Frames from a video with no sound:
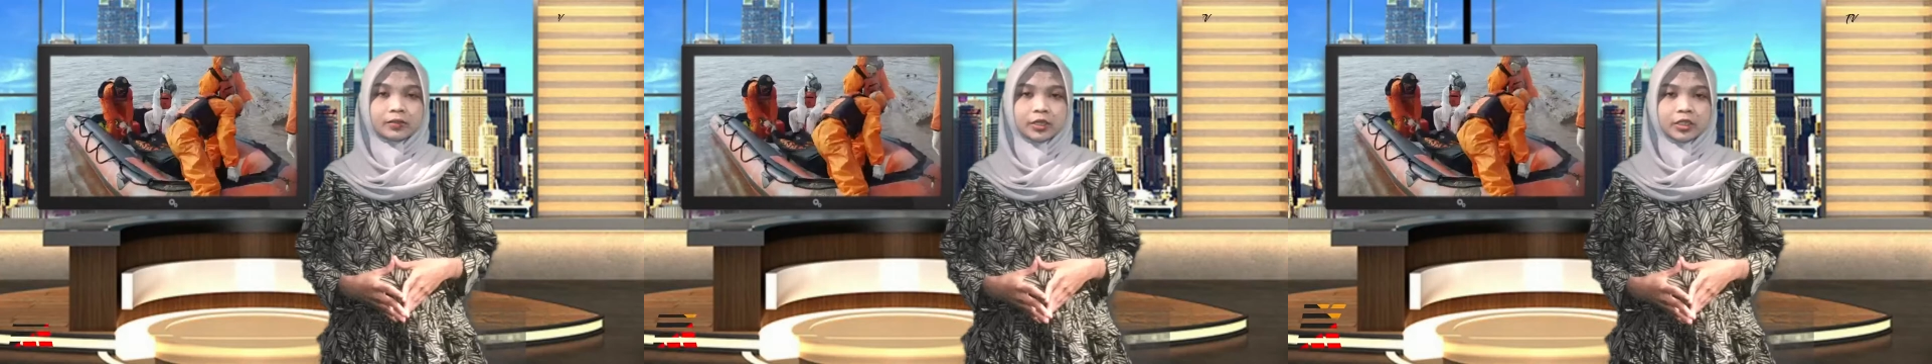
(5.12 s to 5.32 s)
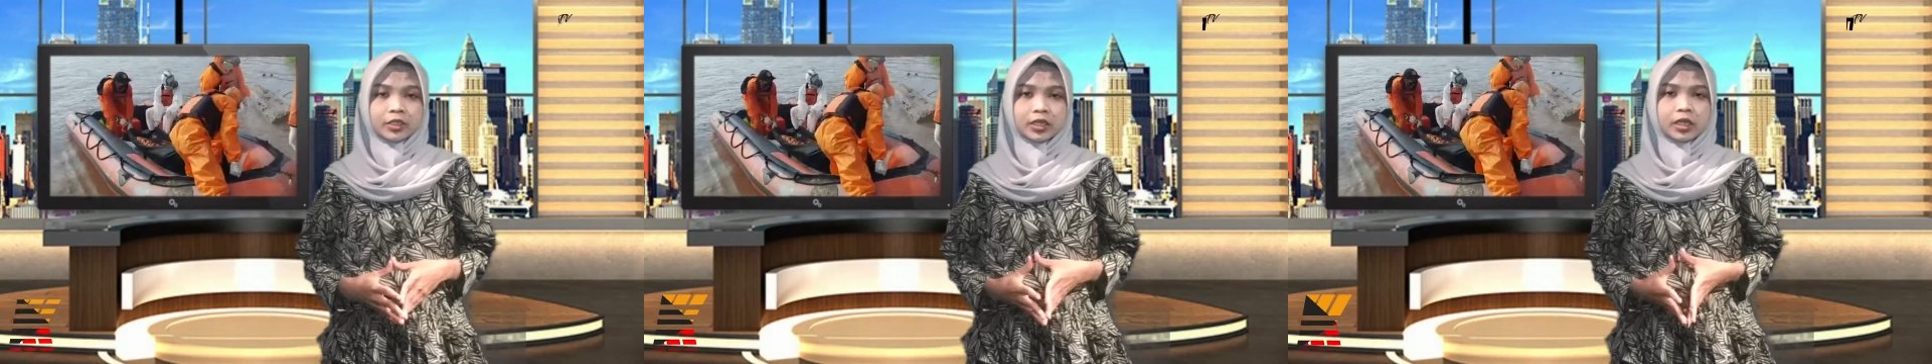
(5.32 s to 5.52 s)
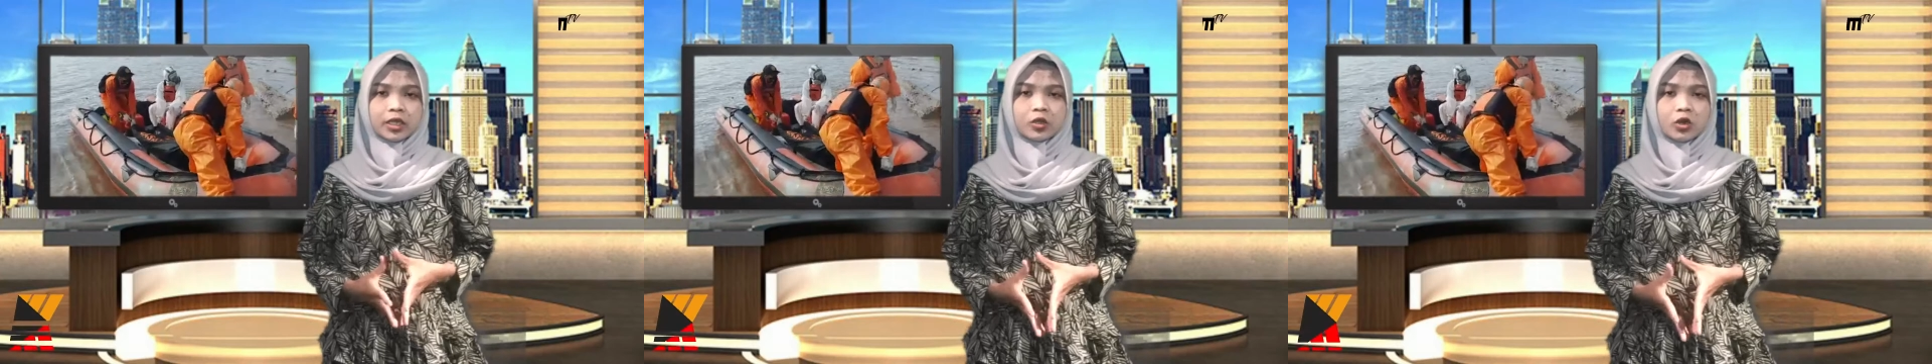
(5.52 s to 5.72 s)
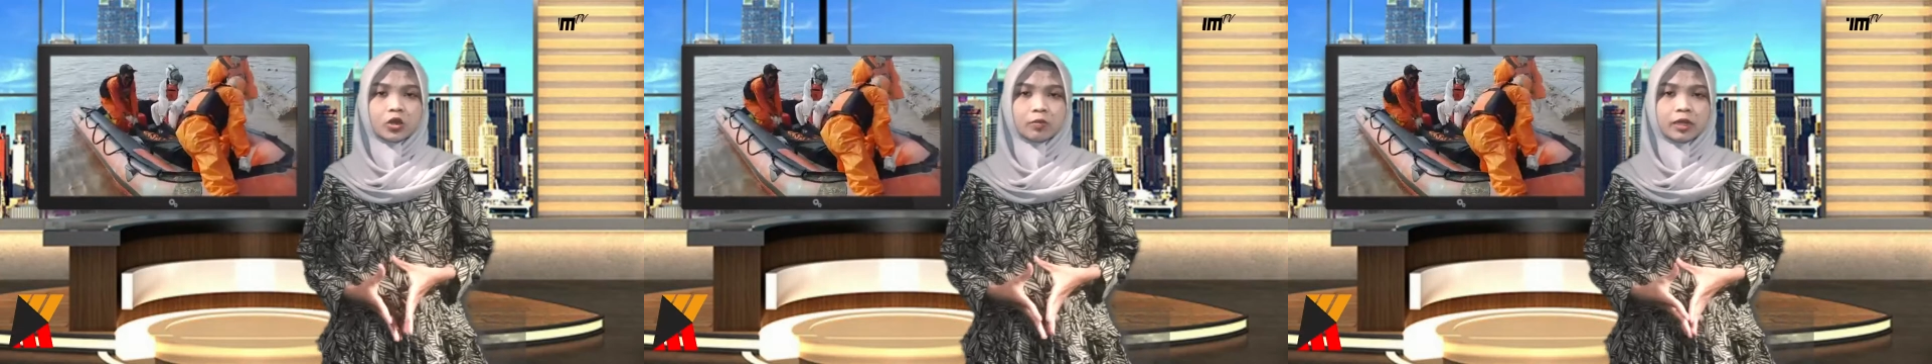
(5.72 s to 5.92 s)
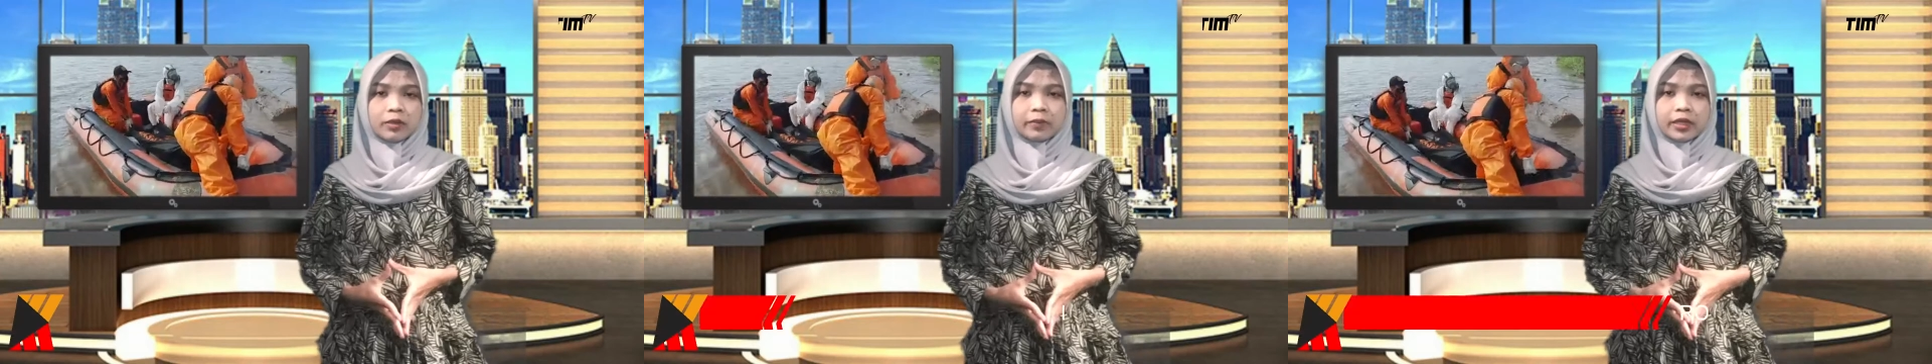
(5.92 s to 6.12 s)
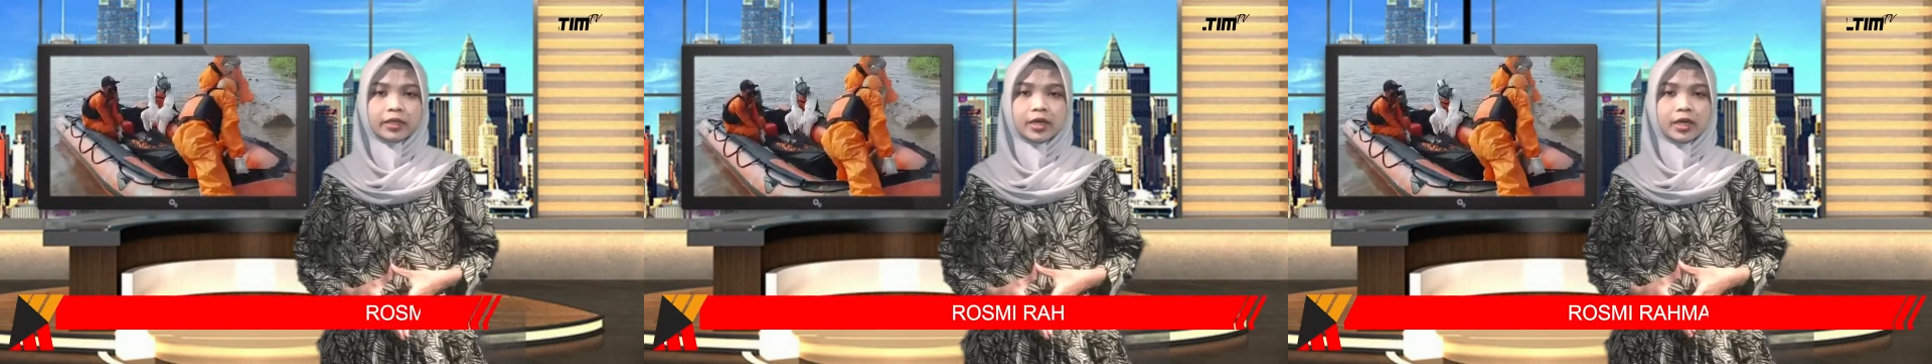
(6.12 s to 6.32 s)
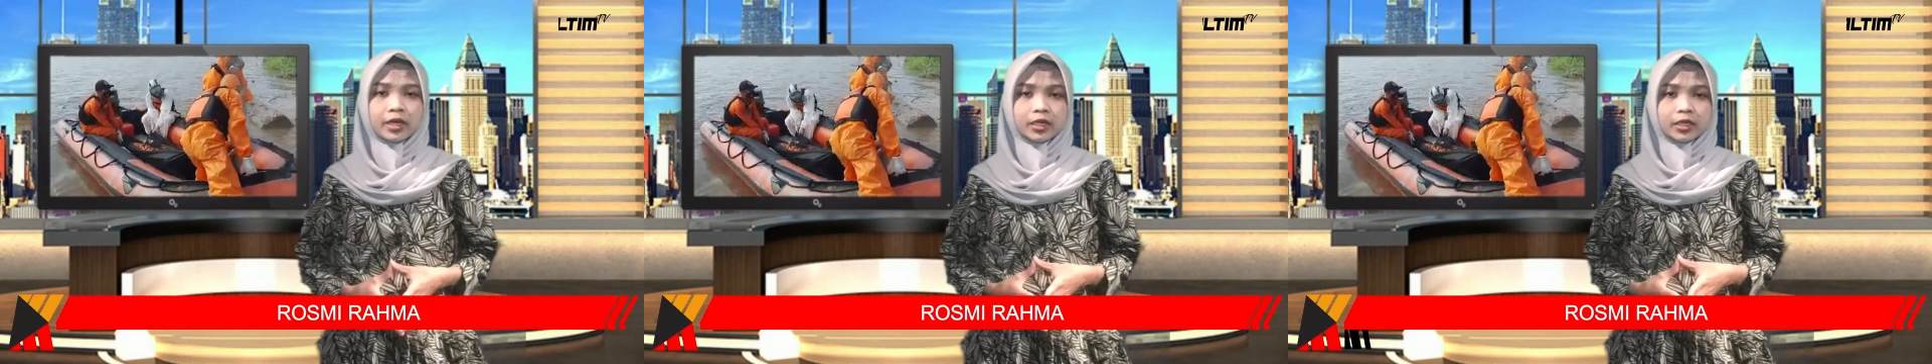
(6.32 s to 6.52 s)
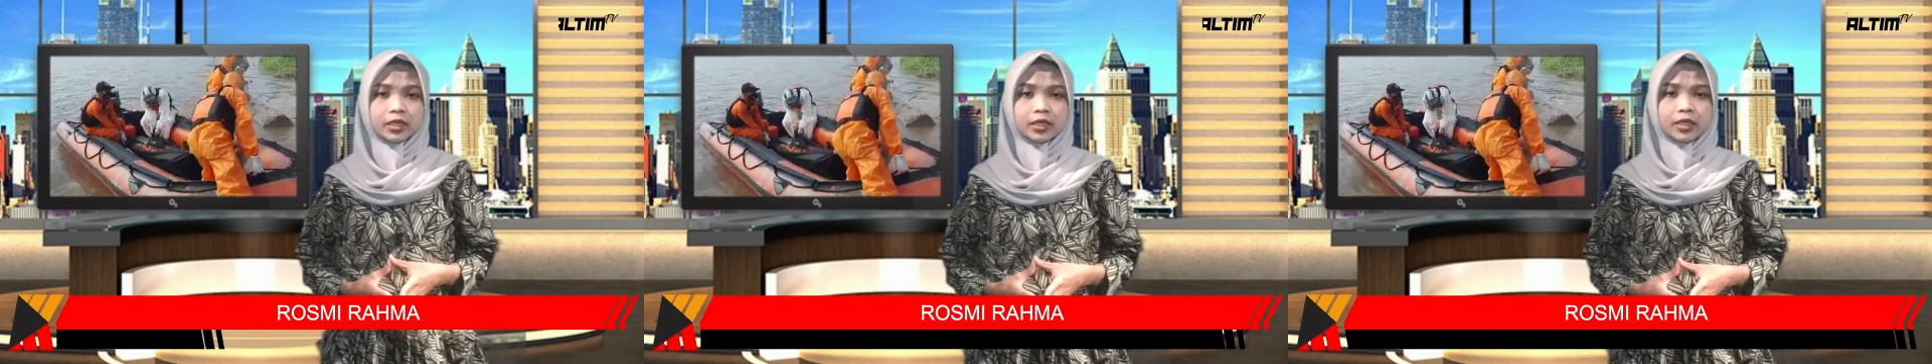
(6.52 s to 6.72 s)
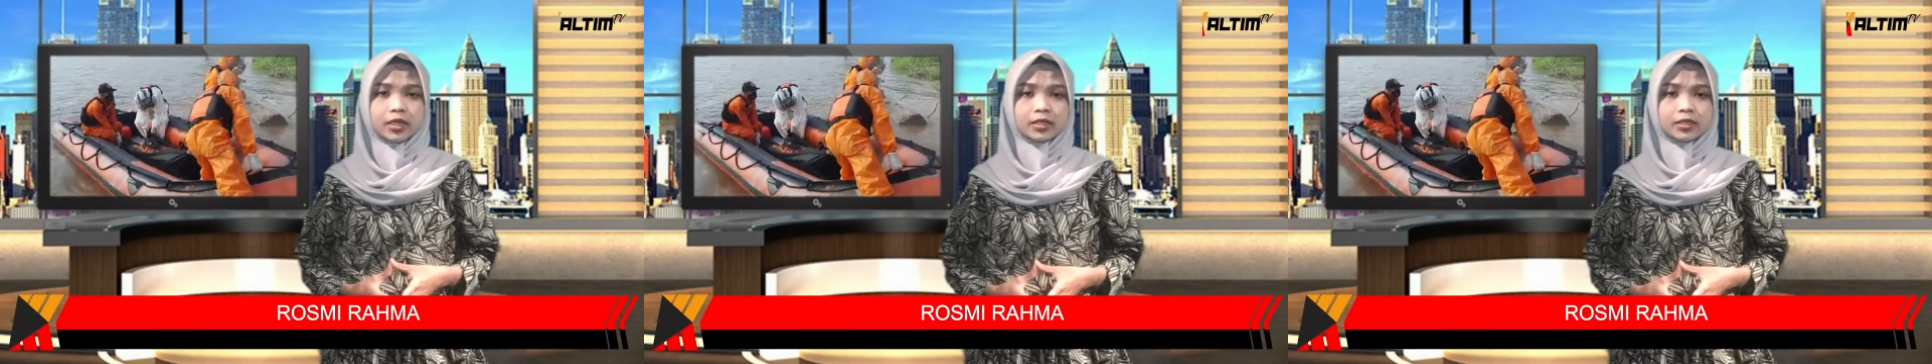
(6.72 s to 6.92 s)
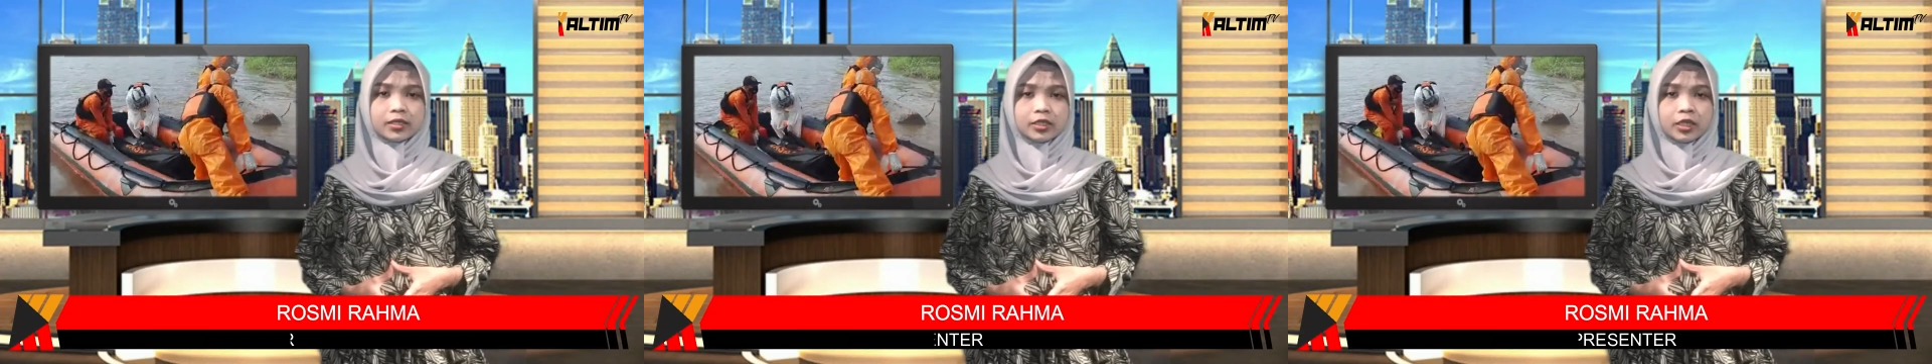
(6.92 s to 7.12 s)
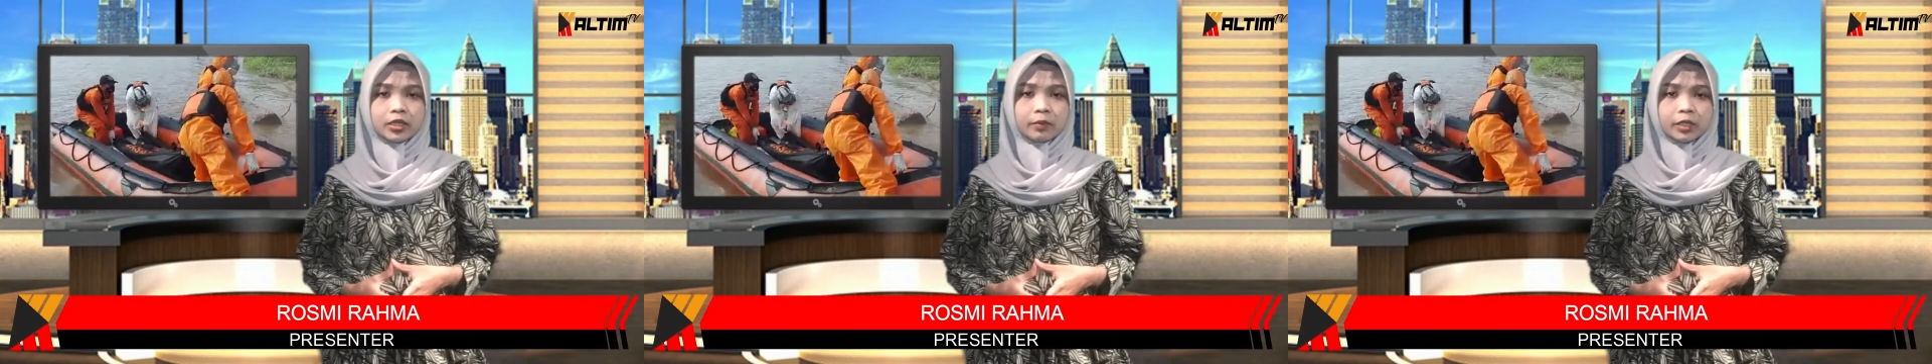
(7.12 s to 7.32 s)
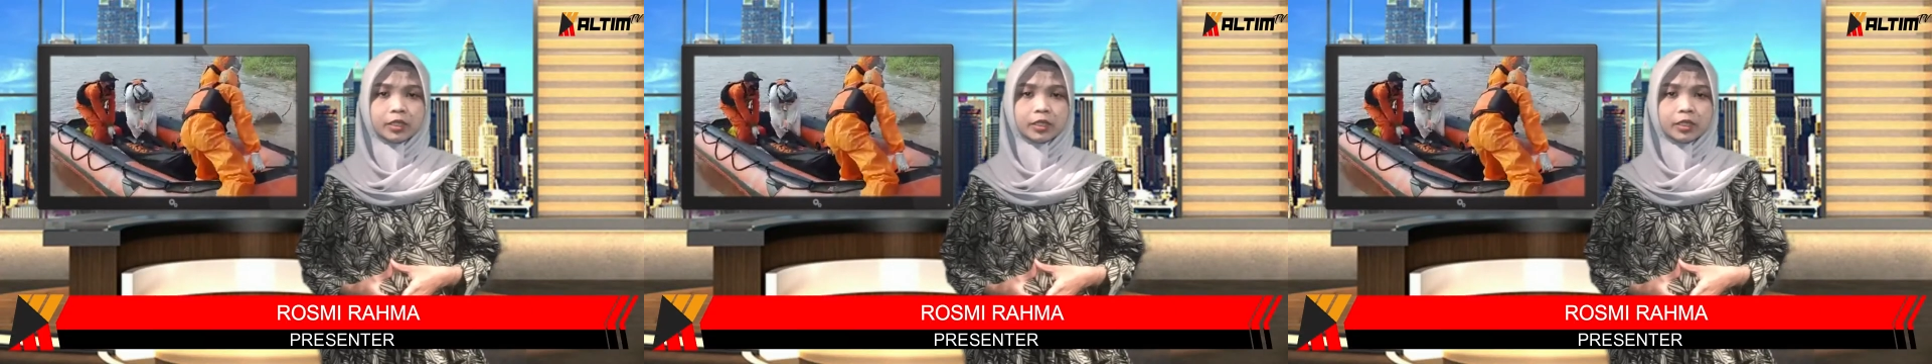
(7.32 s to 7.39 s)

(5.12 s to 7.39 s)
Pencarian korban pada hari ketiga sejak